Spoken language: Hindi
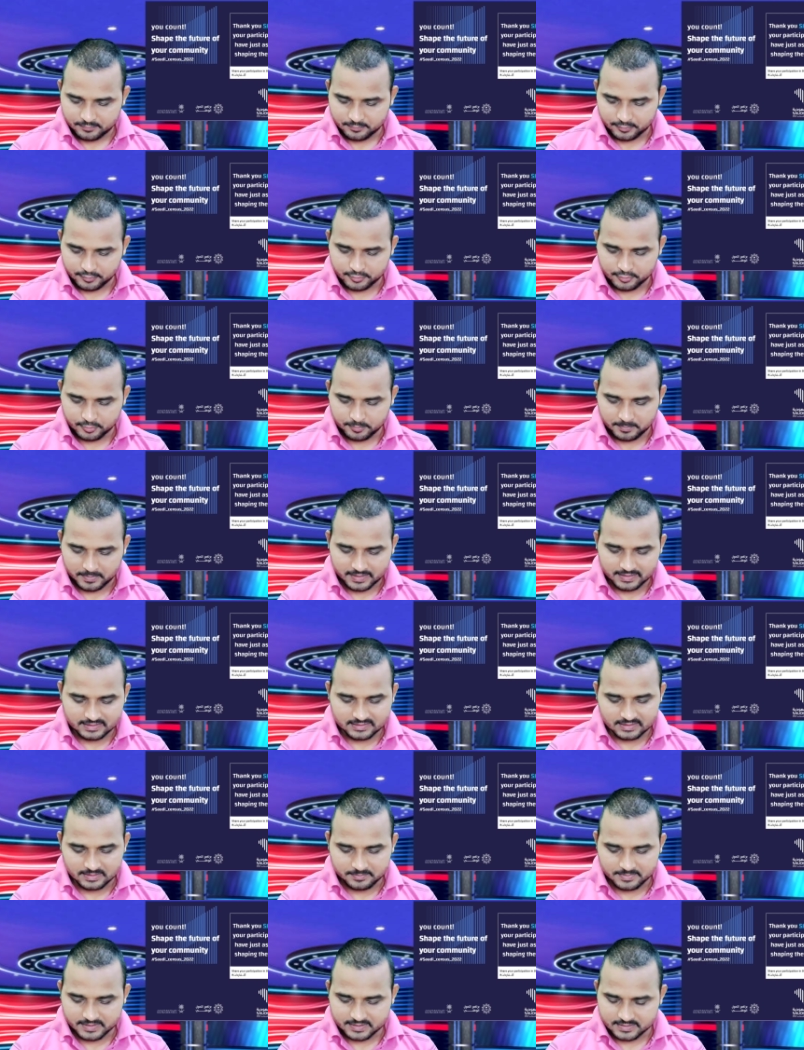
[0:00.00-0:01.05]
फॉर योर
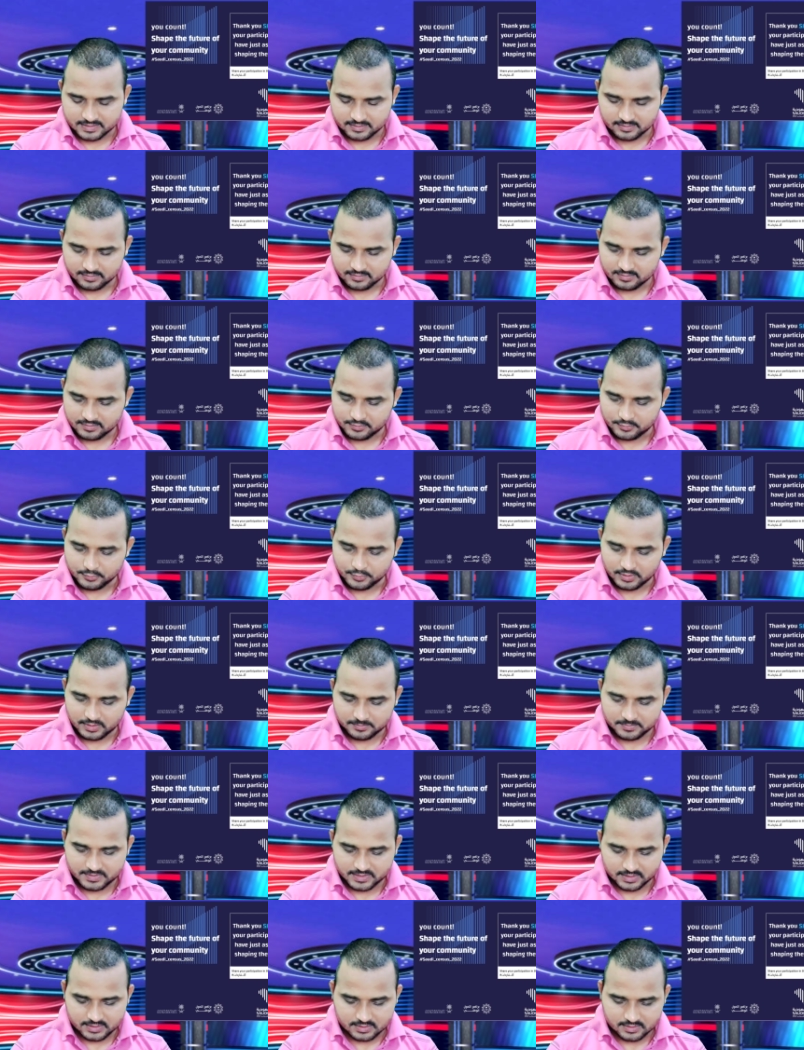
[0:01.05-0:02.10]
पार्टिसिपेशन यू
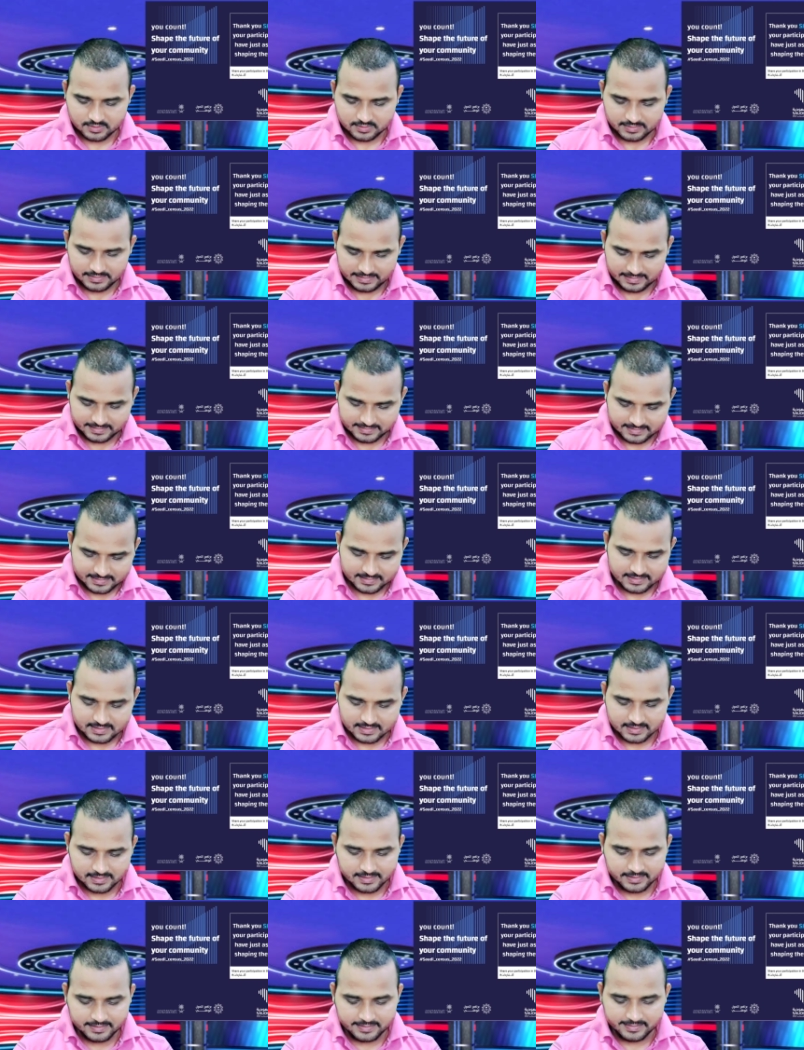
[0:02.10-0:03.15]
हैव जस्ट
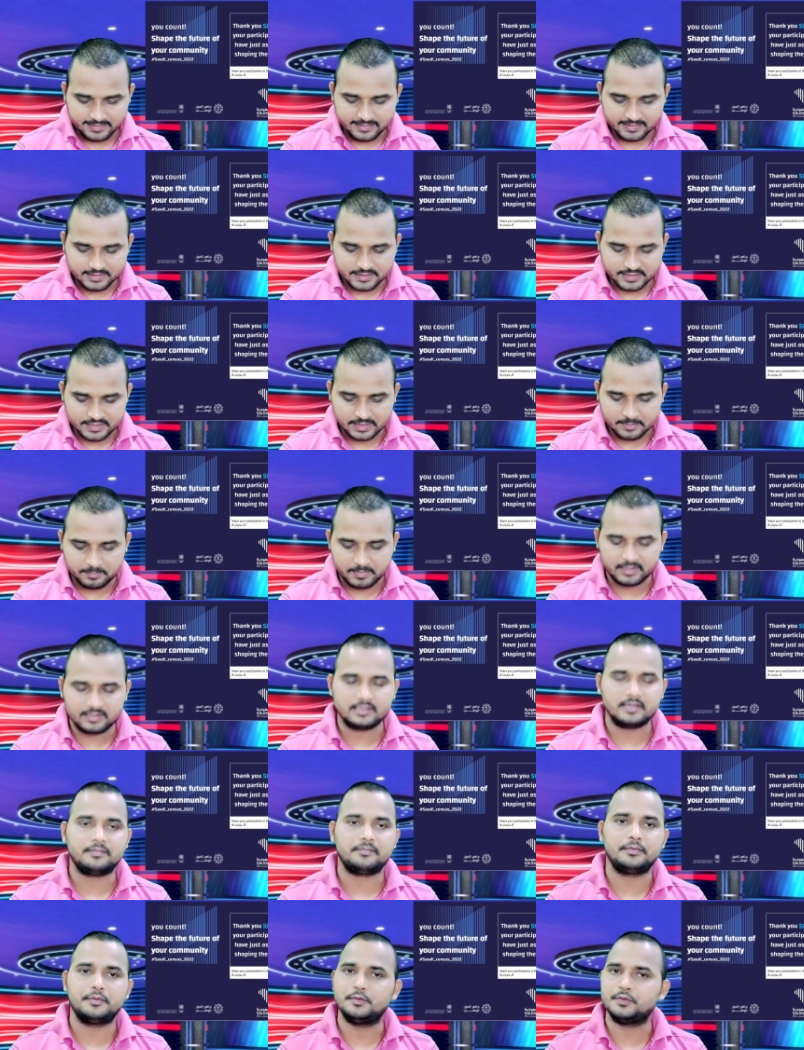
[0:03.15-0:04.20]
असिस्टेड इन शेपिंग
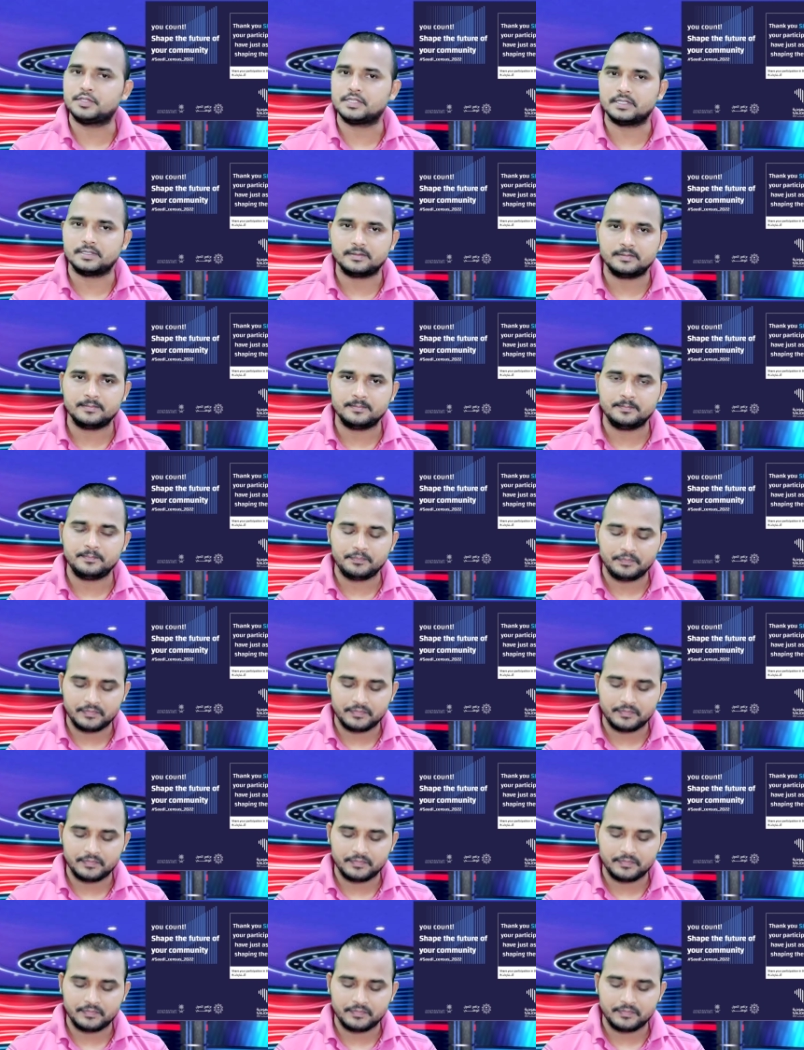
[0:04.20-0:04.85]
द फ्यूचर